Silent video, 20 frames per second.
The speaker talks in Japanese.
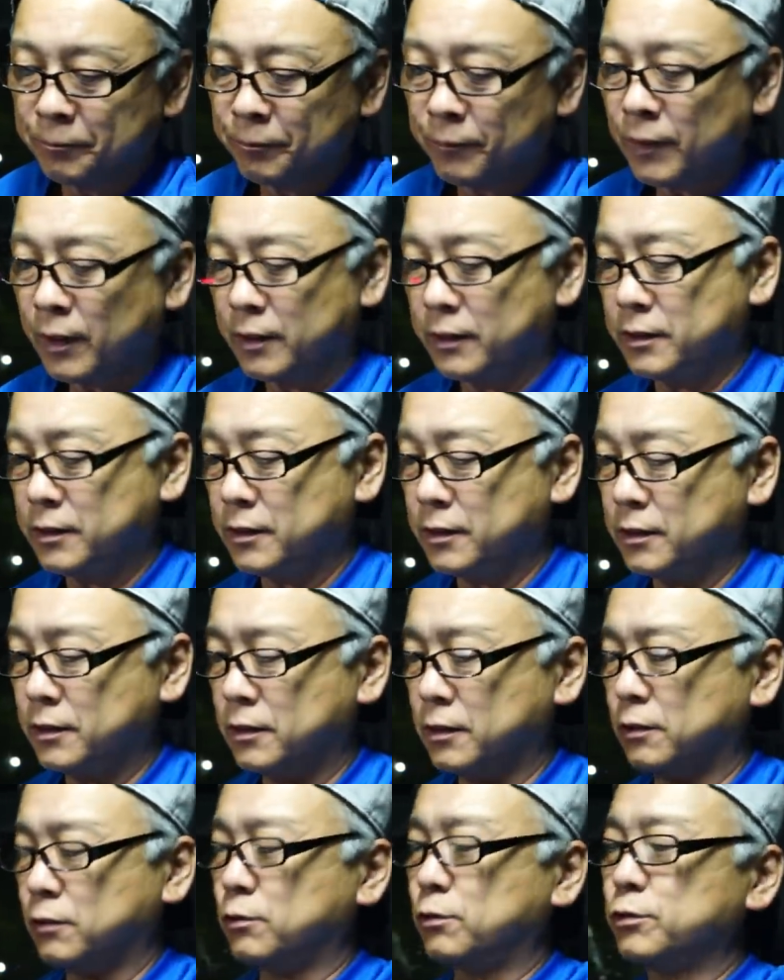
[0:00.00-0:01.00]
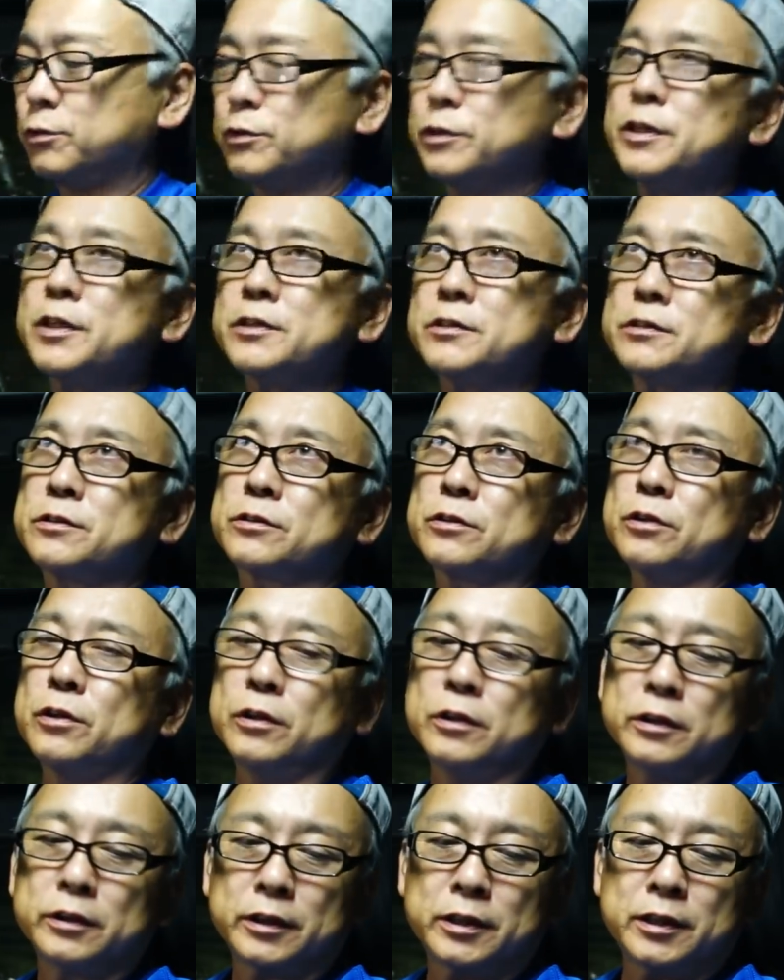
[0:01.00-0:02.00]
えー、このレンズ
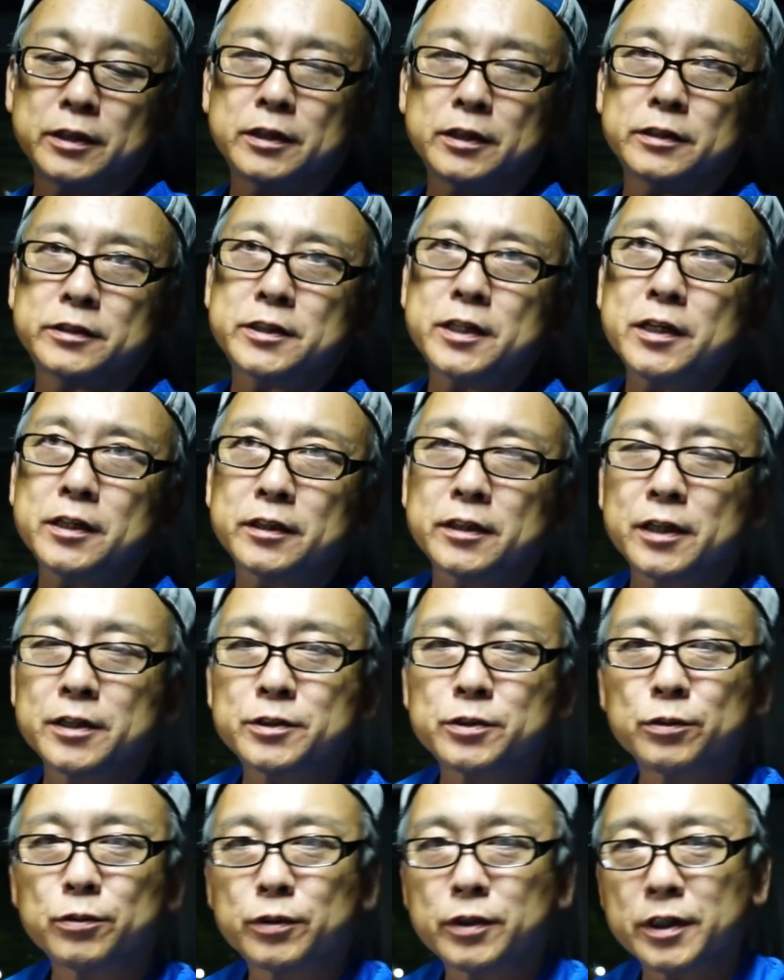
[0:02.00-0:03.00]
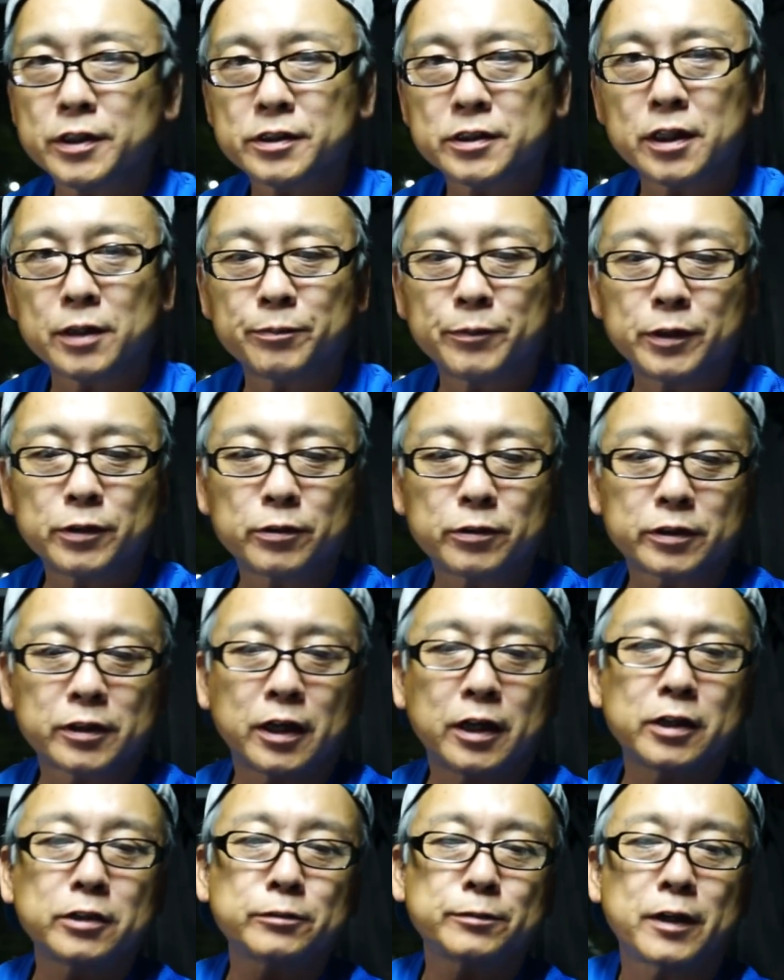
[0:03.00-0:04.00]
と、えー、前回紹介したミノルタ
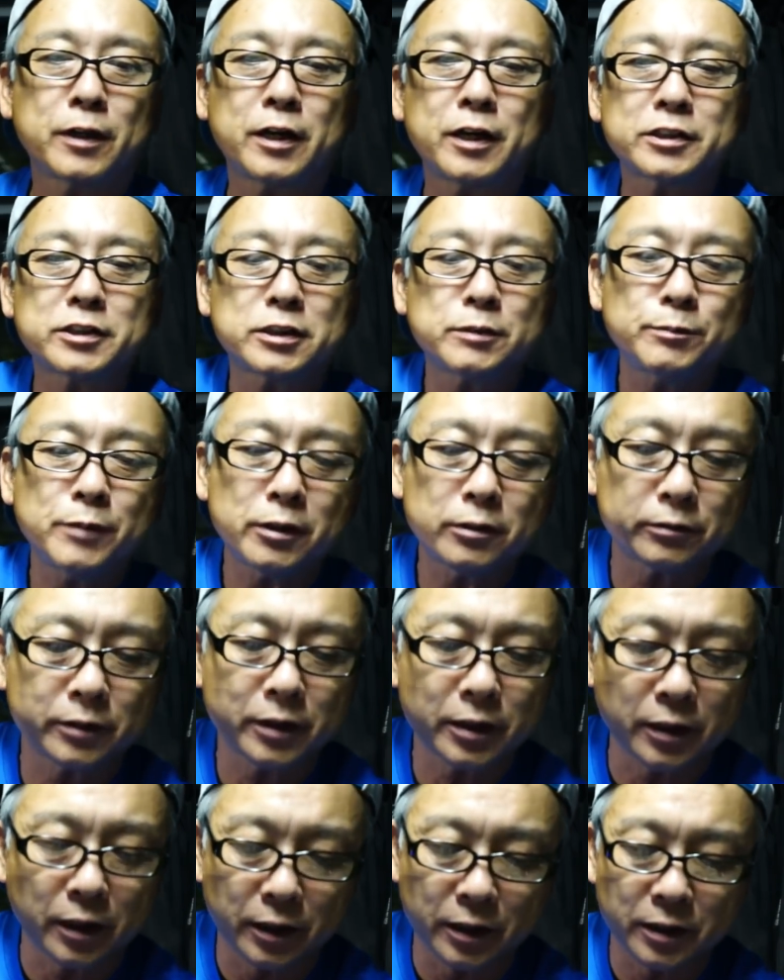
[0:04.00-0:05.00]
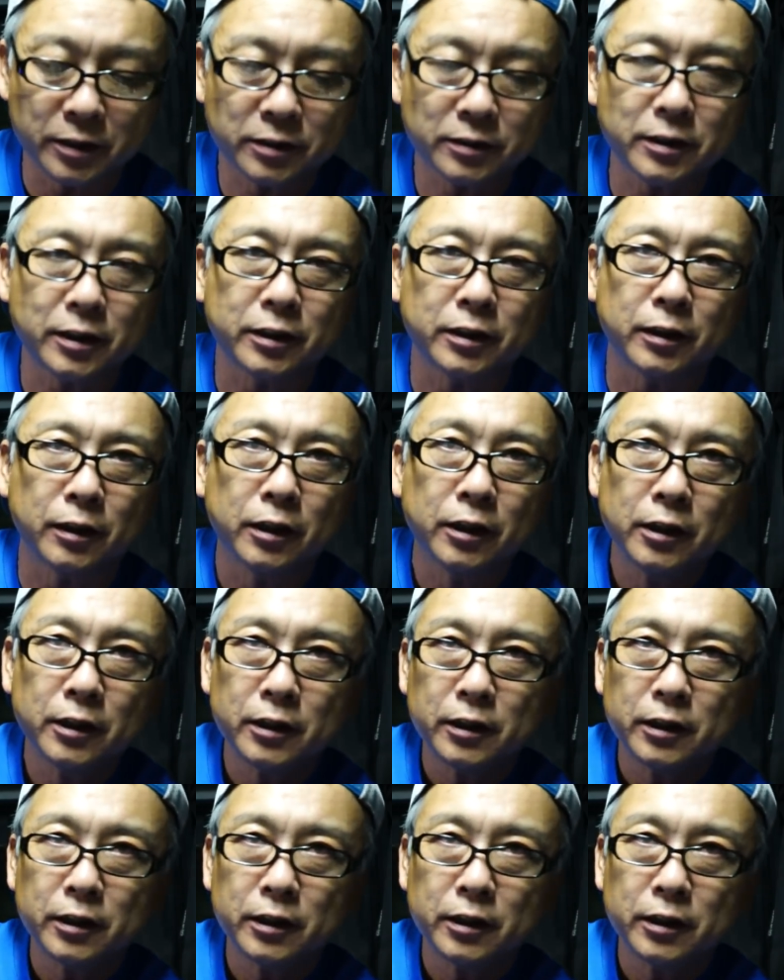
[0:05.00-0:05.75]
α807SI に、